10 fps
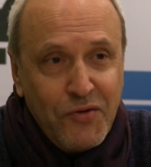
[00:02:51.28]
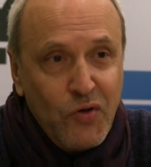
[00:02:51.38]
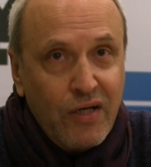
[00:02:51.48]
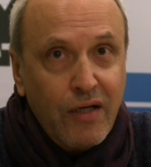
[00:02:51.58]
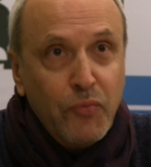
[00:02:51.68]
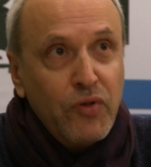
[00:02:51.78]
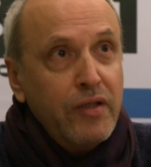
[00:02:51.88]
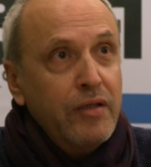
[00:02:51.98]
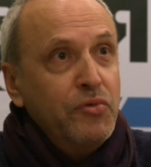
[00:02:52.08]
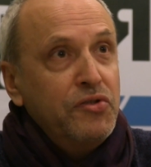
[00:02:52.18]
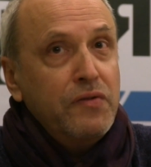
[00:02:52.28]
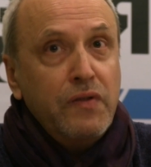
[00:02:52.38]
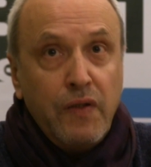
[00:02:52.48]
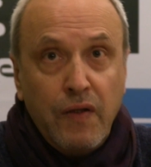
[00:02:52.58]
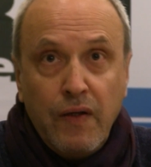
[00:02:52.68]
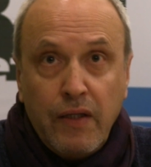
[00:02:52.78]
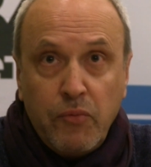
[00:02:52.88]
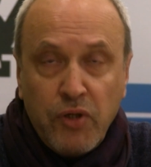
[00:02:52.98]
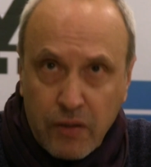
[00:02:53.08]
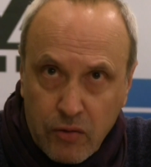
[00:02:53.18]
довольно грамотные обычные
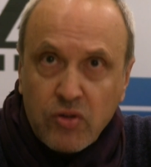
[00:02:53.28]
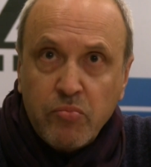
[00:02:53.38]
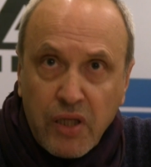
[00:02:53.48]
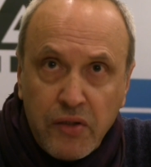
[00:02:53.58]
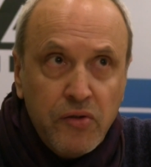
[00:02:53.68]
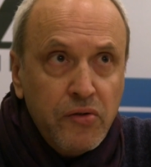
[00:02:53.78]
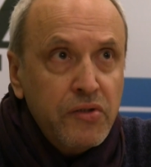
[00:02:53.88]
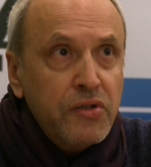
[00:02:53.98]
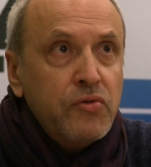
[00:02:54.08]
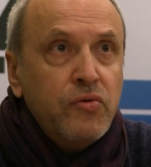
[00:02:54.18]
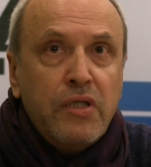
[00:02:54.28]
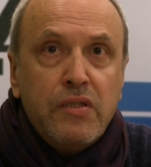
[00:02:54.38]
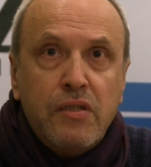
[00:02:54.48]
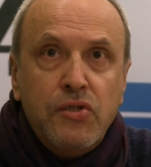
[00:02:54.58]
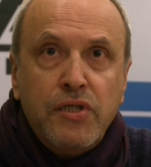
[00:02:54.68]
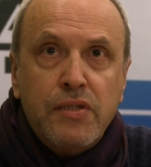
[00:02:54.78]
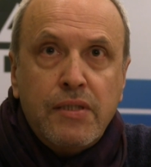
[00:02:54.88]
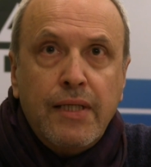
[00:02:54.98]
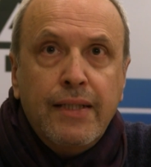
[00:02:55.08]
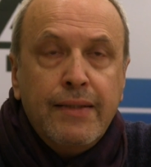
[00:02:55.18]
ребята, которые блокируют сейчас украинские
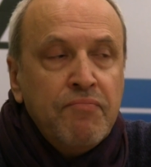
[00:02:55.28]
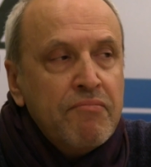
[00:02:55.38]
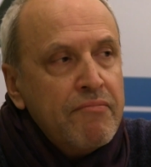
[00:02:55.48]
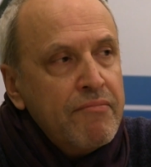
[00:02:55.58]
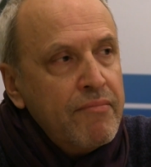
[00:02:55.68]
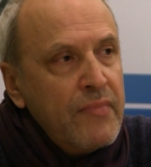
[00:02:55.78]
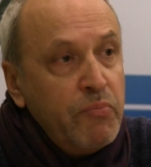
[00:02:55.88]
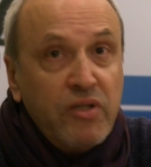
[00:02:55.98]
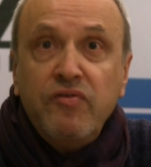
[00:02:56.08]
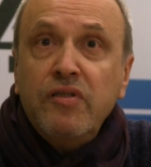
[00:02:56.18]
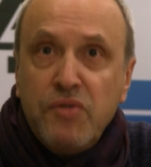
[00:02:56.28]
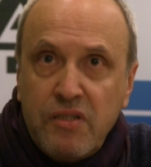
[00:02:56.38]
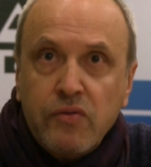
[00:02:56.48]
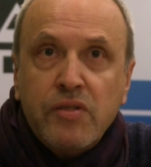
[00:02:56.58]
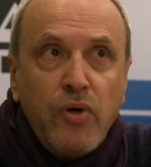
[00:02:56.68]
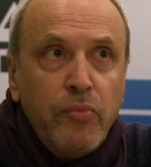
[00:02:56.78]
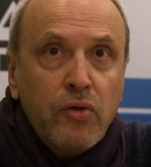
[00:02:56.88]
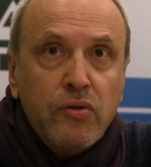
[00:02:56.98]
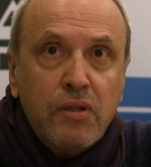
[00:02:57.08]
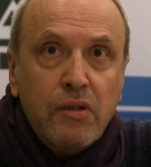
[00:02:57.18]
части под видом сил
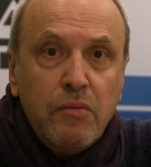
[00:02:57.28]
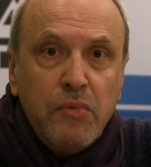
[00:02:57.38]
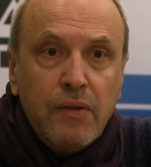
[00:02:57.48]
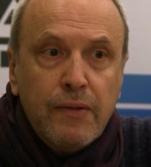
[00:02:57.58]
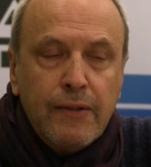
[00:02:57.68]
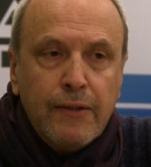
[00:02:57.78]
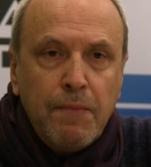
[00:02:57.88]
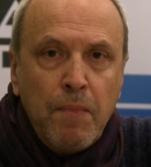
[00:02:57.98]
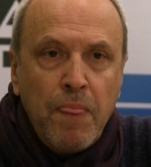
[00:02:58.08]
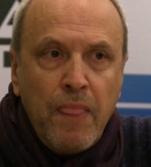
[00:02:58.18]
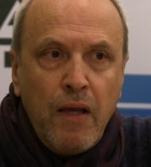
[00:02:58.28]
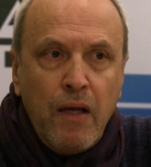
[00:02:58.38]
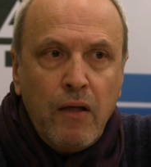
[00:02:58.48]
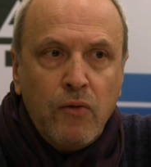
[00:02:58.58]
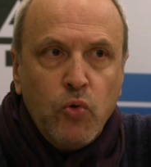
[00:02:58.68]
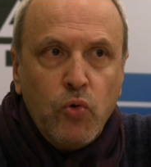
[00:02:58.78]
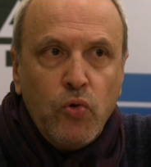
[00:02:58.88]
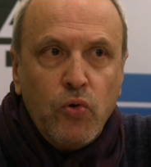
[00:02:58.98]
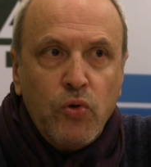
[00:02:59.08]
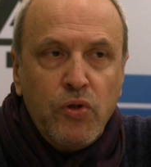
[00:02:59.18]
самообороны Крыма. Так?
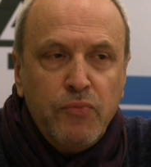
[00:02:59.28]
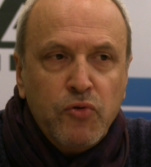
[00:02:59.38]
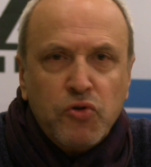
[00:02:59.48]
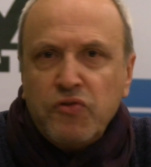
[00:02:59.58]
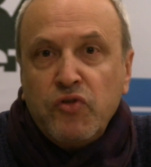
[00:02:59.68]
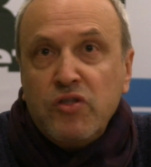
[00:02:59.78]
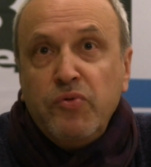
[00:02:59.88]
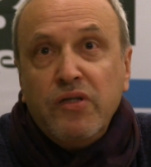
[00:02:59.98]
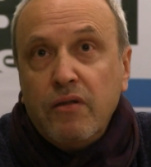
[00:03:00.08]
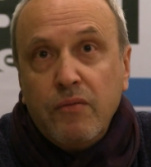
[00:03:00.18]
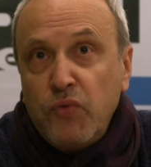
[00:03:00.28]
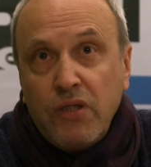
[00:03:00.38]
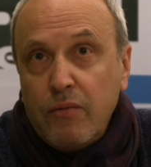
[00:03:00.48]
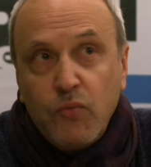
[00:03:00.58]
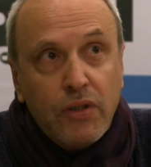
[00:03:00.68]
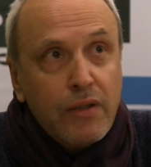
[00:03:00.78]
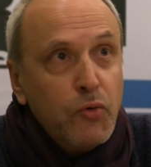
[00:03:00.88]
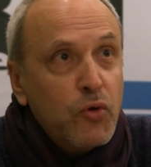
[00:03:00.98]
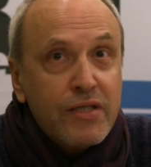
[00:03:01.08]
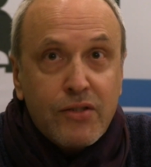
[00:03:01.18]
Но им тоже вроде бы э, не, не даны
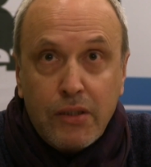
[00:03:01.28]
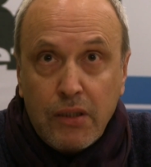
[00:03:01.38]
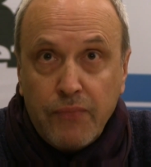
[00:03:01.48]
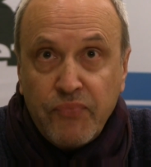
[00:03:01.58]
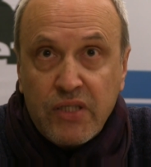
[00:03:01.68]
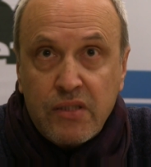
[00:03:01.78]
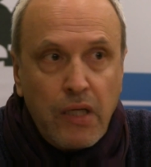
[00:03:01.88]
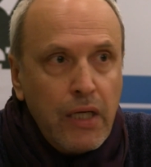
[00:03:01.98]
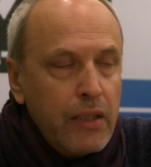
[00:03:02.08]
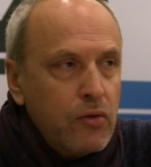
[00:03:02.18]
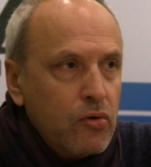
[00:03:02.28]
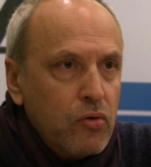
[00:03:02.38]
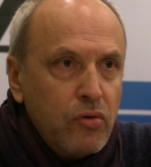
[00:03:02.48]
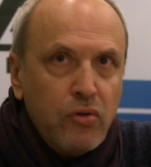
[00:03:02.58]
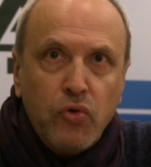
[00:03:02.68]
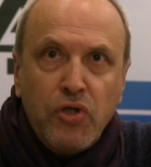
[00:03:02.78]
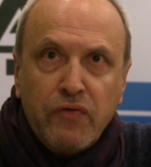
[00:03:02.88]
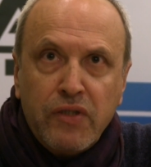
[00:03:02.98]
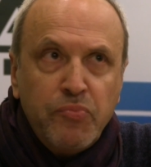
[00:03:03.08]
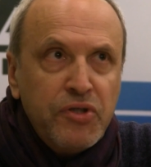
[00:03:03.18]
указания стрелять, но, но
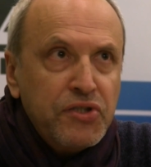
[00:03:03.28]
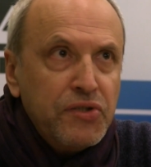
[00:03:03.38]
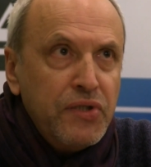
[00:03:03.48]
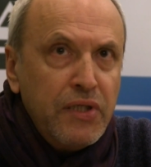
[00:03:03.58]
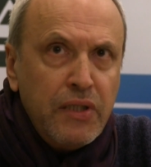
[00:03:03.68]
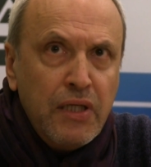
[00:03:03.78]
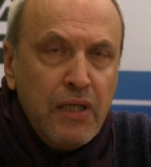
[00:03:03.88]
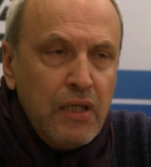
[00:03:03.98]
нервы напряжены,